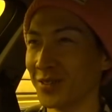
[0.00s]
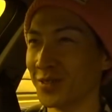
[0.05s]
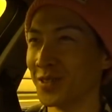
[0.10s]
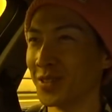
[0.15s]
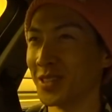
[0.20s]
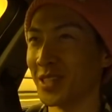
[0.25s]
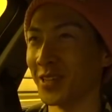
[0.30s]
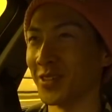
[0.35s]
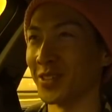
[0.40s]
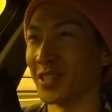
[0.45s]
福
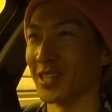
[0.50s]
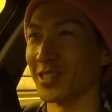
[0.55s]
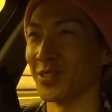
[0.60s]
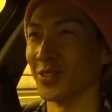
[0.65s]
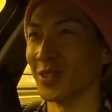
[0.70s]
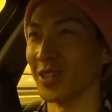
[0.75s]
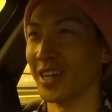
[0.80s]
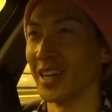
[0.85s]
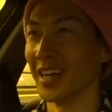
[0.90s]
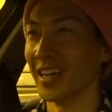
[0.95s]
知家の車
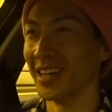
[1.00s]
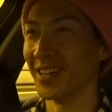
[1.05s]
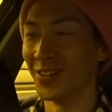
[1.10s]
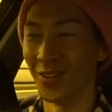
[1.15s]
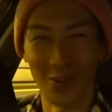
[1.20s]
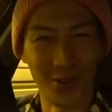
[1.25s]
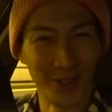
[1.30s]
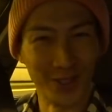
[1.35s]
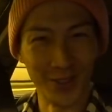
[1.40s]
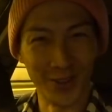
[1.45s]
窓からへ
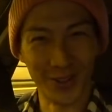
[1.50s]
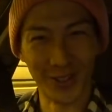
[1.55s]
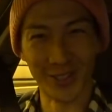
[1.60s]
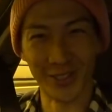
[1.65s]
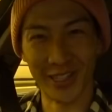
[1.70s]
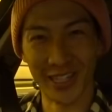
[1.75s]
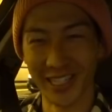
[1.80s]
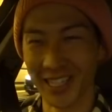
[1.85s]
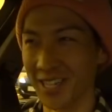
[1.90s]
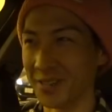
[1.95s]
ようこそお越し
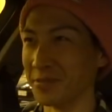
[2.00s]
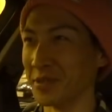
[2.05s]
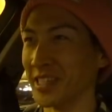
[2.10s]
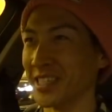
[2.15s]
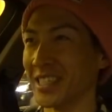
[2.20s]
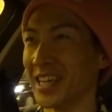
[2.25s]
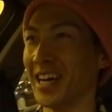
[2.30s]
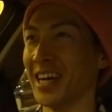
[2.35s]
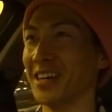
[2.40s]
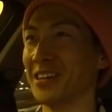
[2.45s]
くださいま
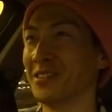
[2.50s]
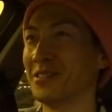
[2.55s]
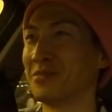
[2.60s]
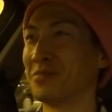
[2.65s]
した。